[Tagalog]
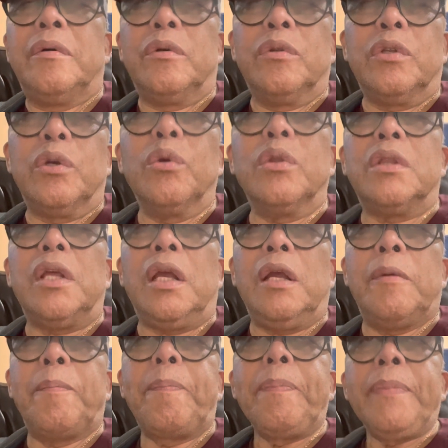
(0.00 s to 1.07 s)
unti-unti,
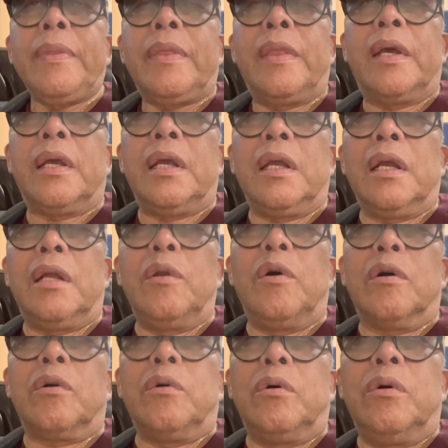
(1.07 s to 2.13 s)
naging ano
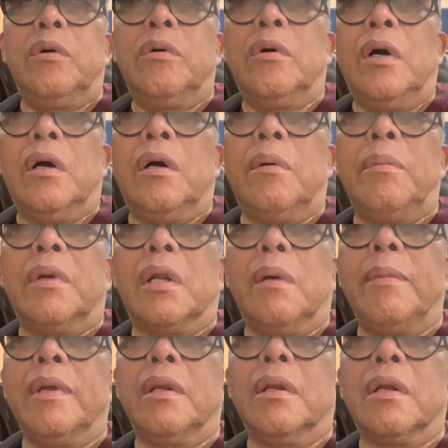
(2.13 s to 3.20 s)
ako, uh,
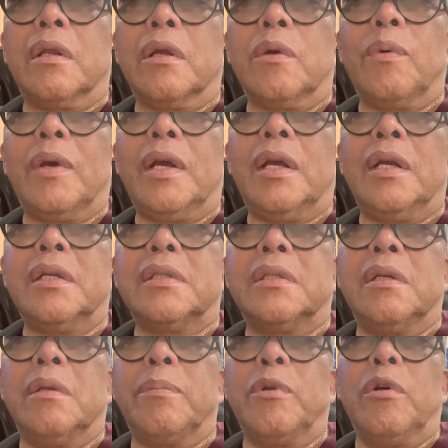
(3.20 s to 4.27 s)
maraming
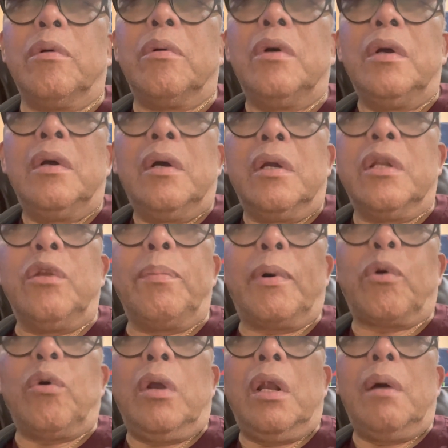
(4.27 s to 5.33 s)
nag-request. And, you know, hindi pa
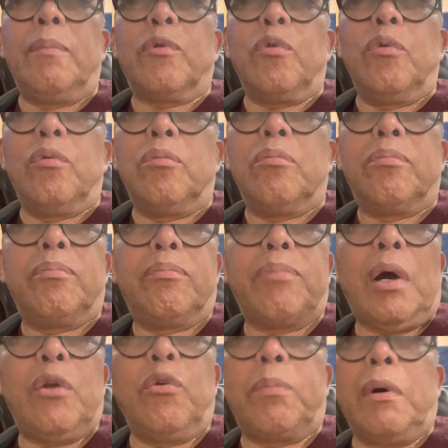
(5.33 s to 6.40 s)
ko alam kung
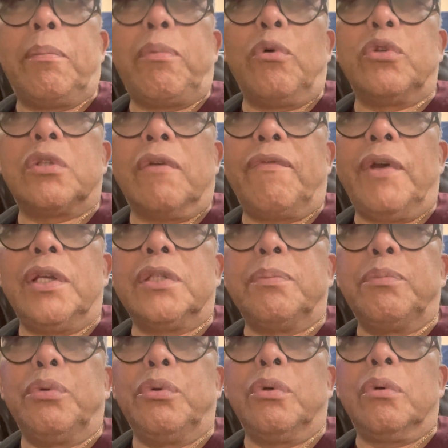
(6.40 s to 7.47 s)
paano pag-post sa
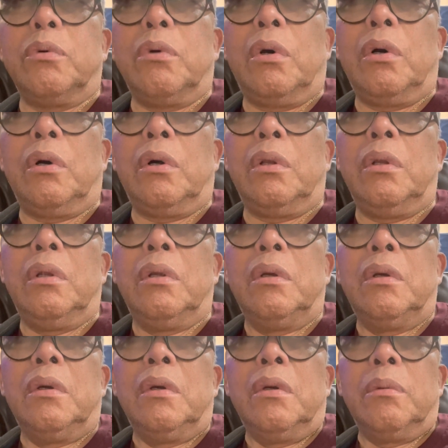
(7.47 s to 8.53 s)
Facebook or all.
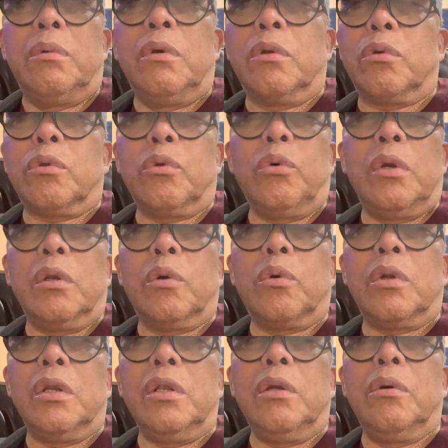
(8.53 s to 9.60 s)
Natutunan ko
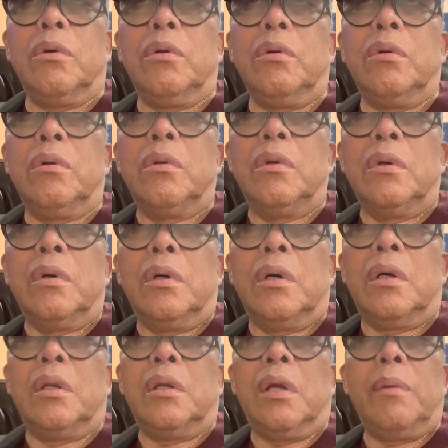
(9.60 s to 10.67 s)
rin yun.
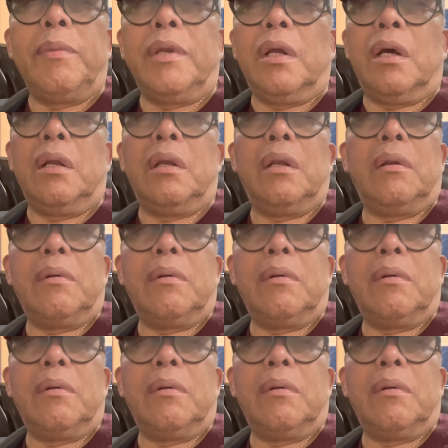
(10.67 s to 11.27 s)
Ang ah, dami na, ang